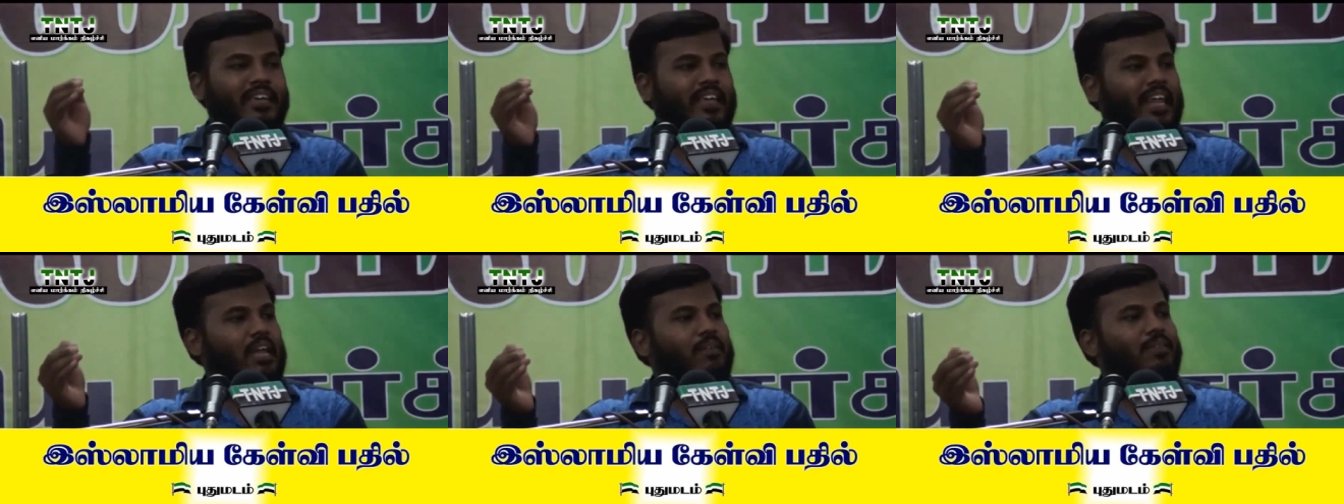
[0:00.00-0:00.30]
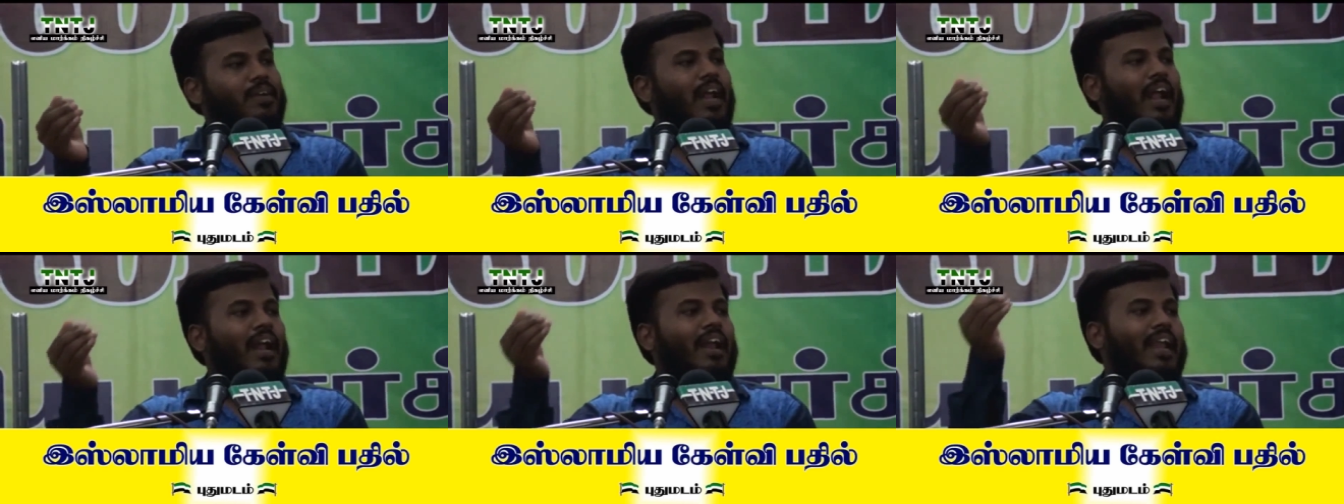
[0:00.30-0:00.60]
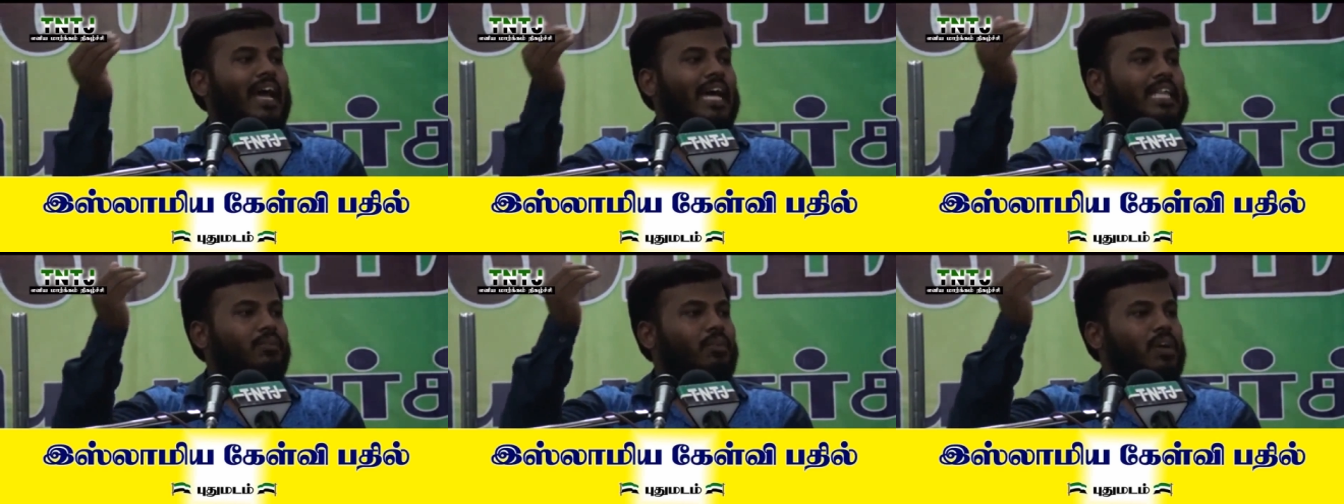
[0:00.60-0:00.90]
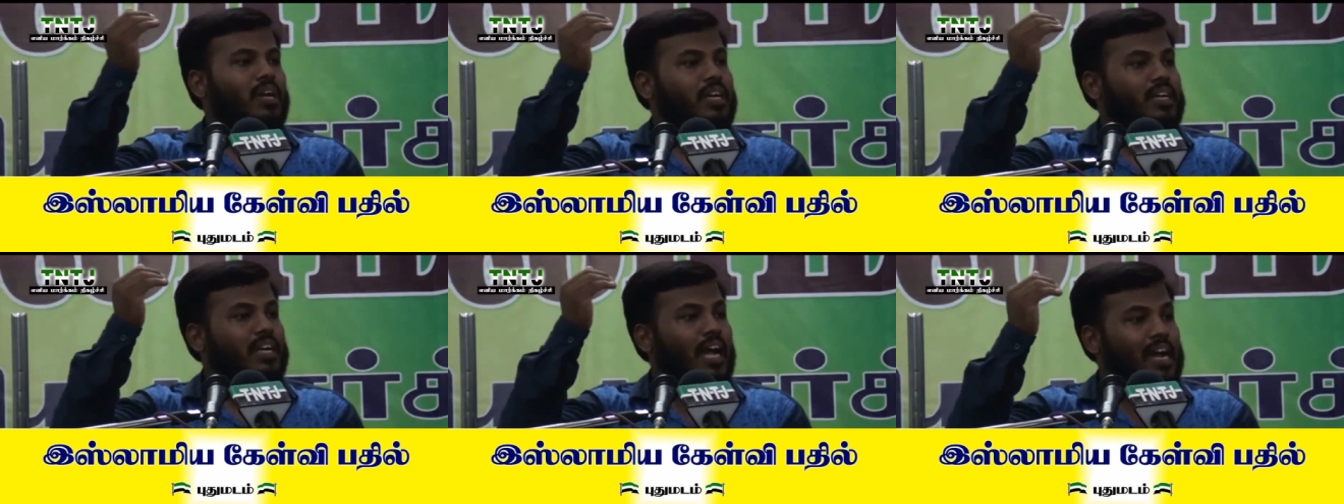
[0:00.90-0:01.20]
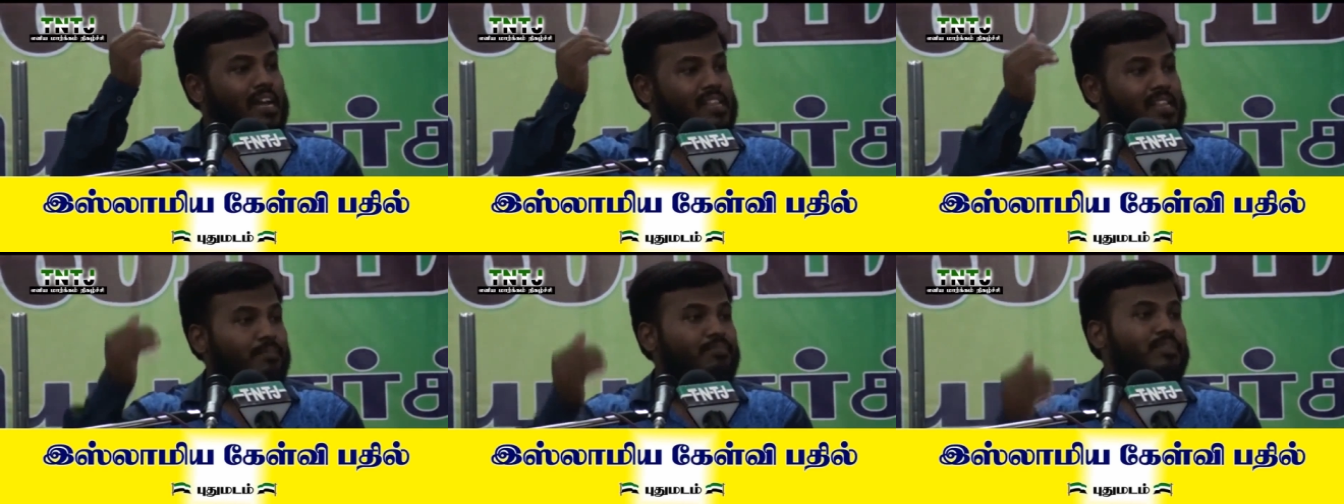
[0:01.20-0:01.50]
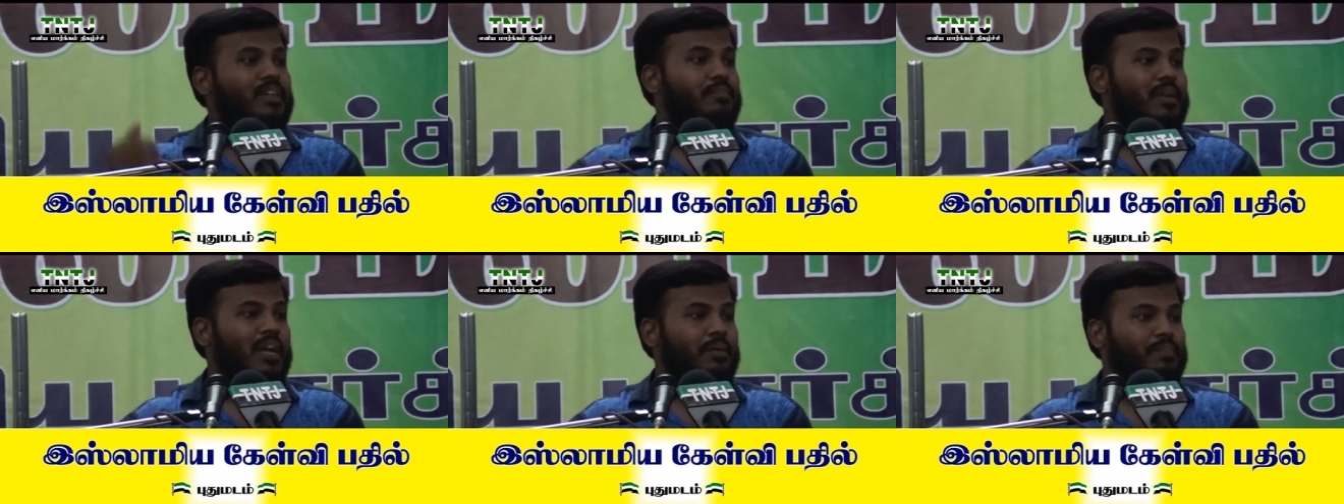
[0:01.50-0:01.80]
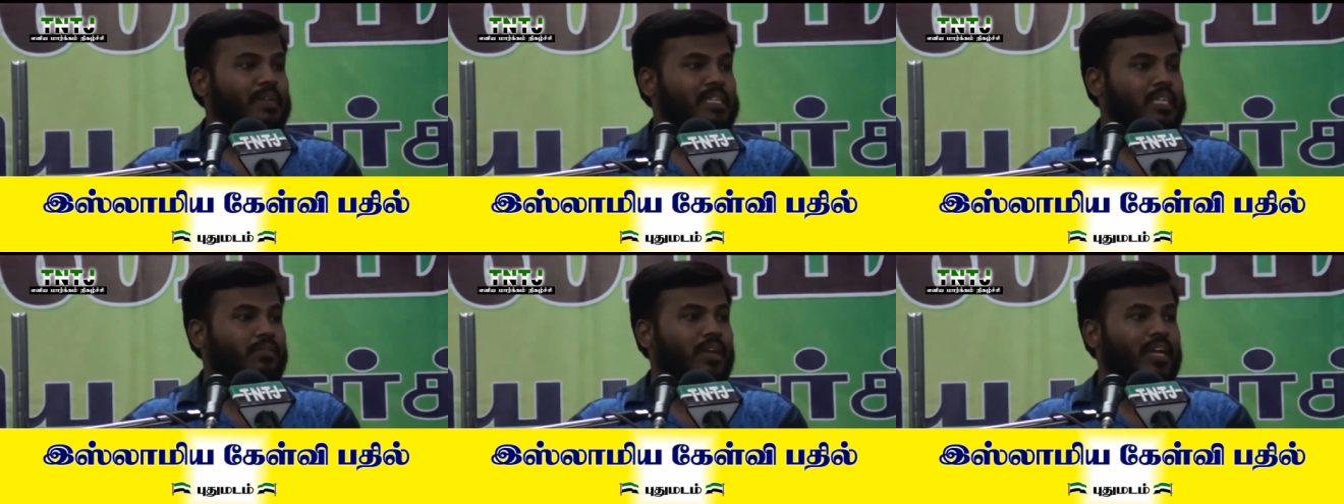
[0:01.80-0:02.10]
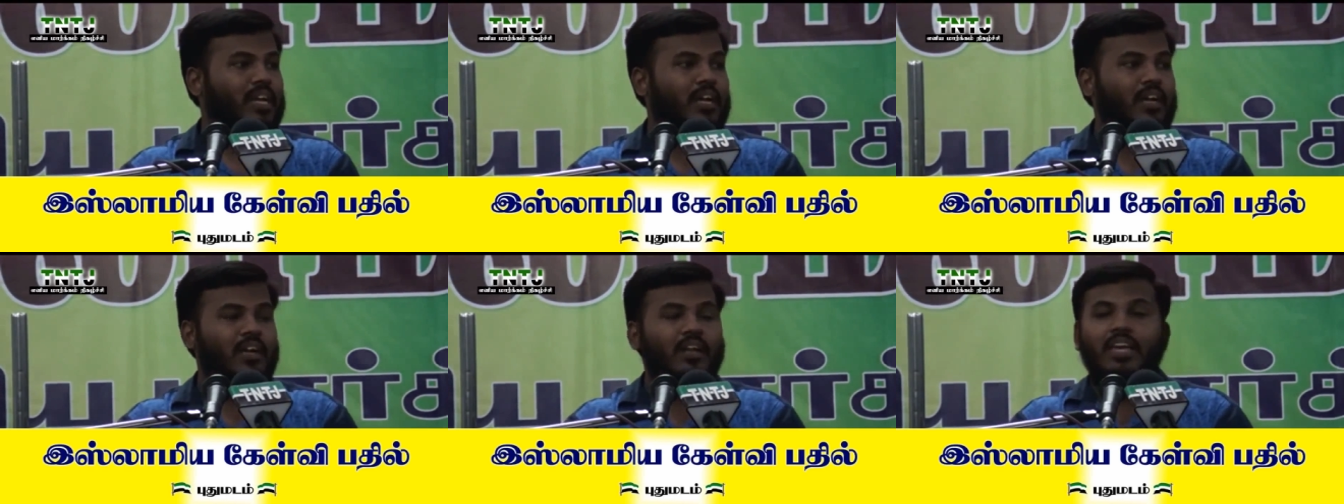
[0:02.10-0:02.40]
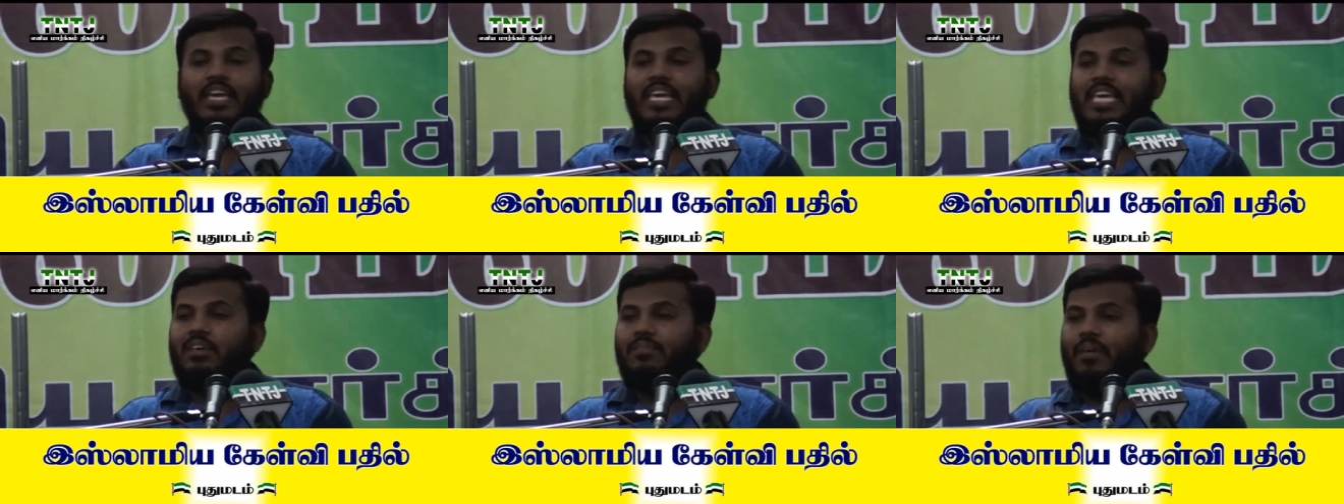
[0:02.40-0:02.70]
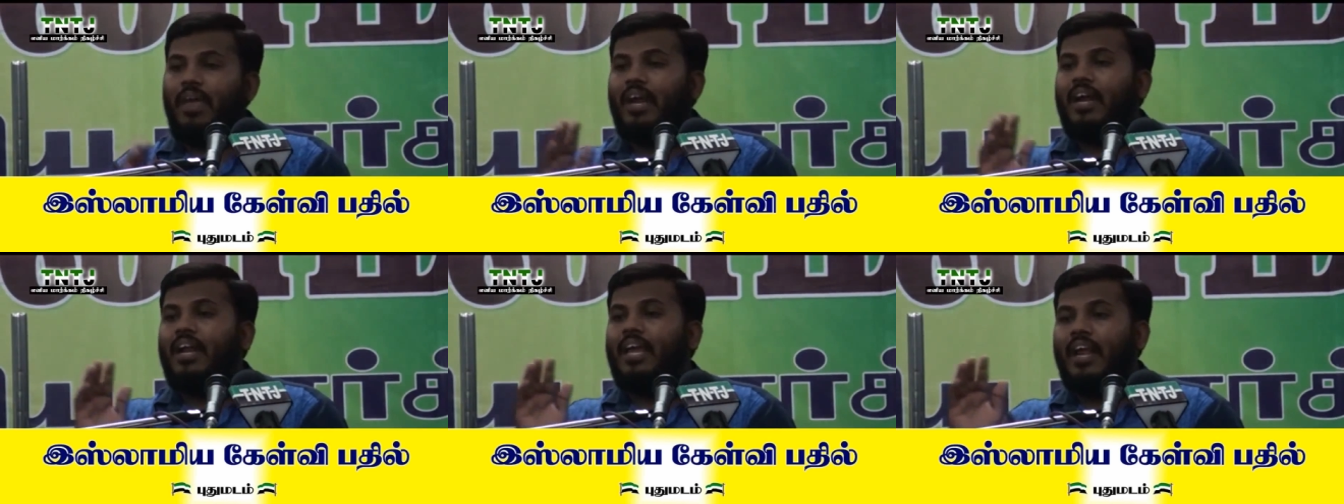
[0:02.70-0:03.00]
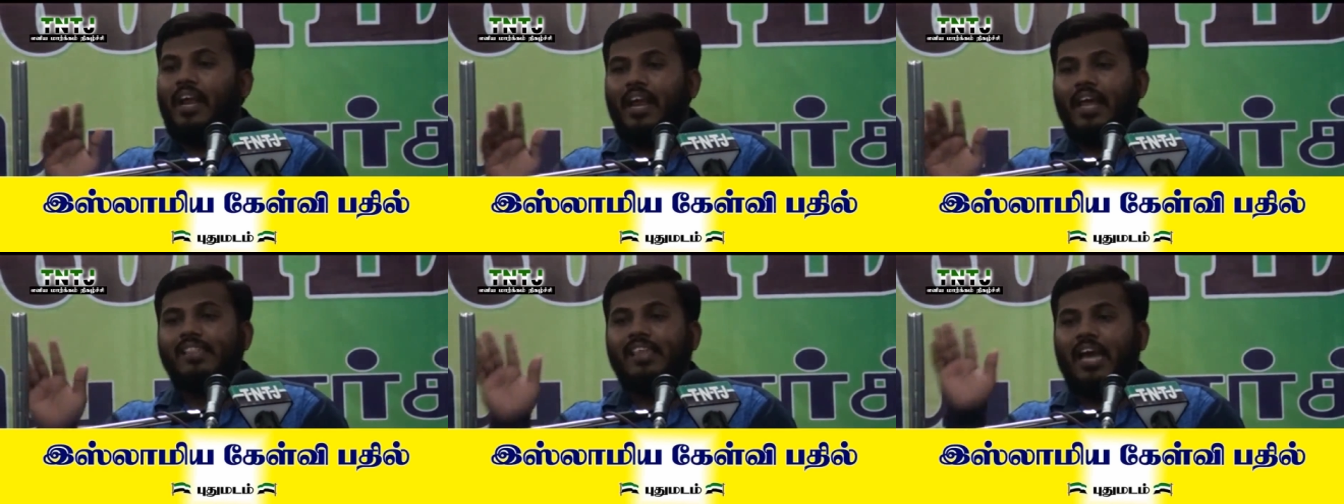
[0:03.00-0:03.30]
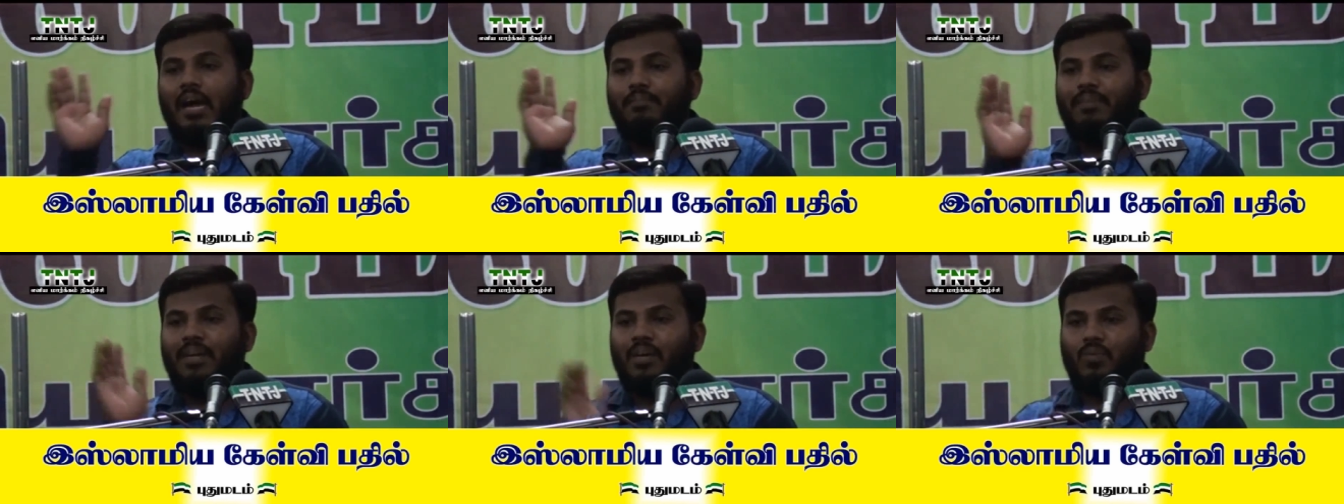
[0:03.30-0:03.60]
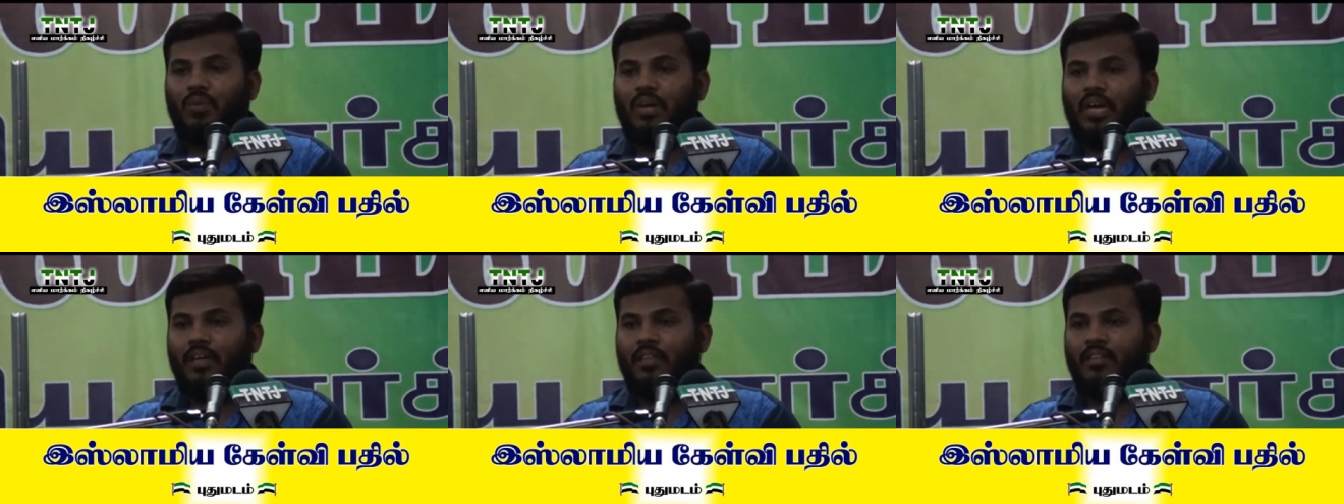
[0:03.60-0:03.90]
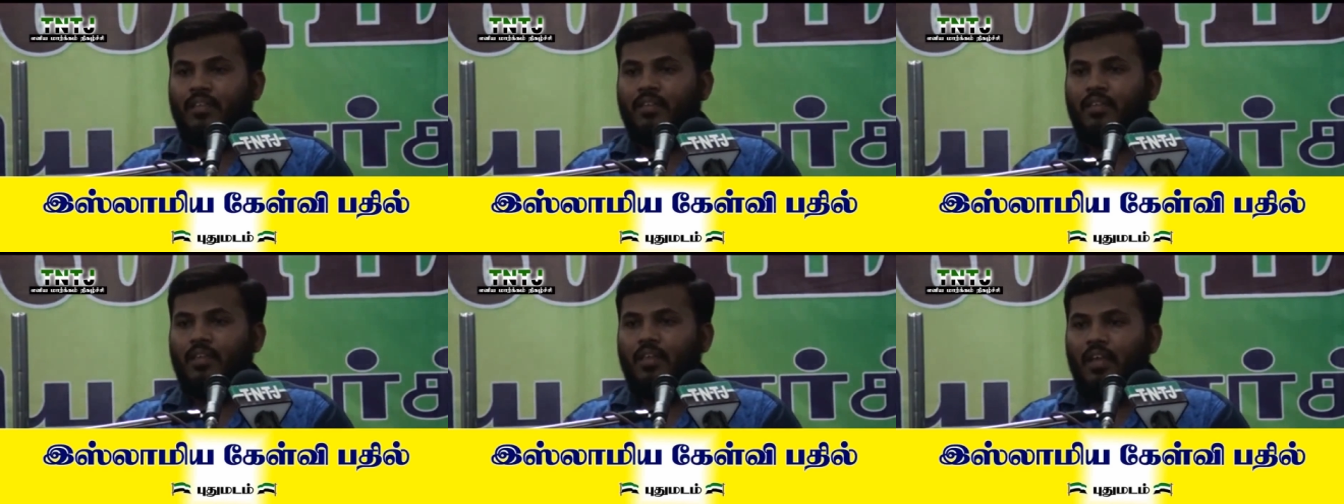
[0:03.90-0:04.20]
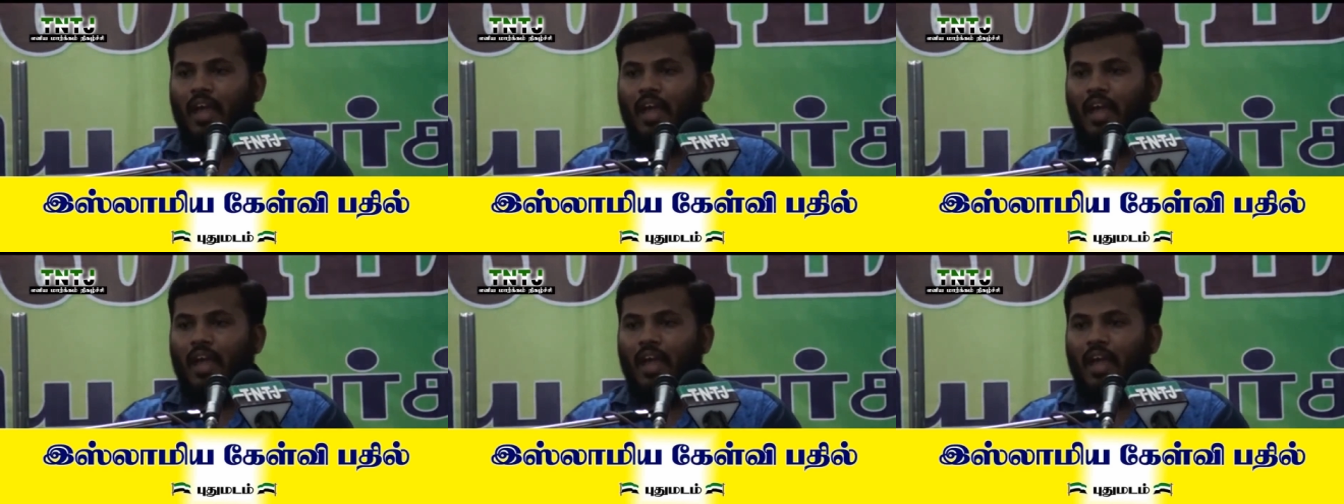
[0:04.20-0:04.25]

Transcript: இறைவன் அல்லாதவர்களுக்காக சப்தமிடப்பட்டவைகள் இவைகளை எல்லாம் சாப்பிடக்கூடாது